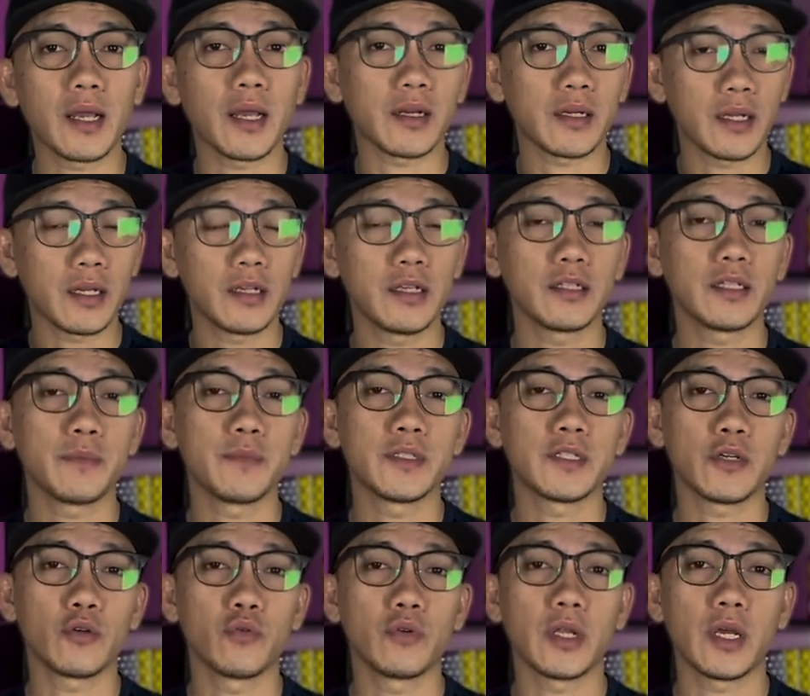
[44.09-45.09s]
karena kita
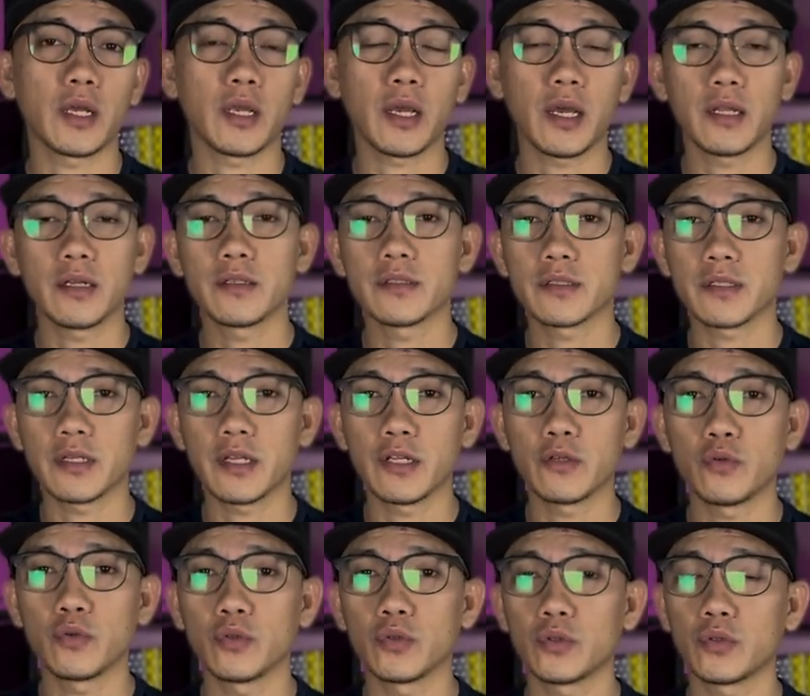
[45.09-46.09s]
bisa gunakan
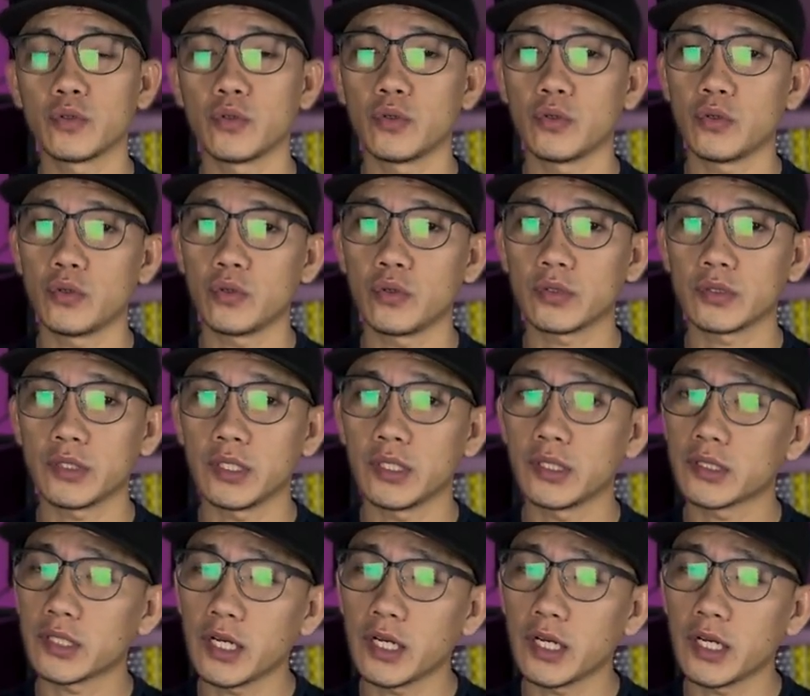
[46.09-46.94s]
selain untuk uh,